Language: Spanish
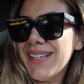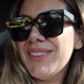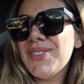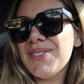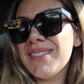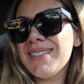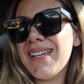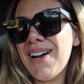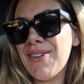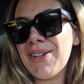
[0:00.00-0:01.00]
Entonces
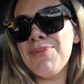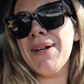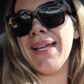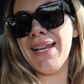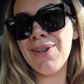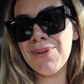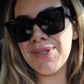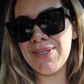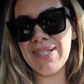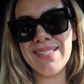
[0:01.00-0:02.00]
ahora como que lo
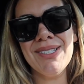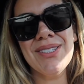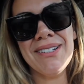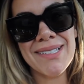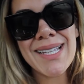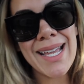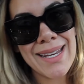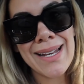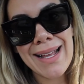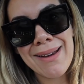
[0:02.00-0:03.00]
estoy haciendo otra vez en
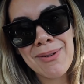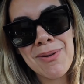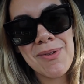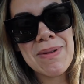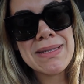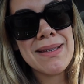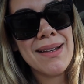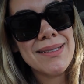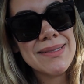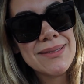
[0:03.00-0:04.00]
el carro como lo
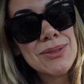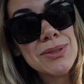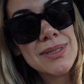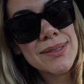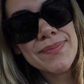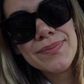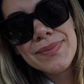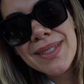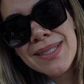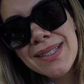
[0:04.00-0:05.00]
hacía, uy,
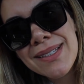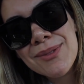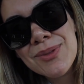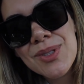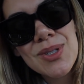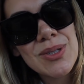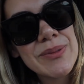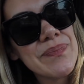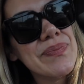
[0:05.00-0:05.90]
desde hace un chorro.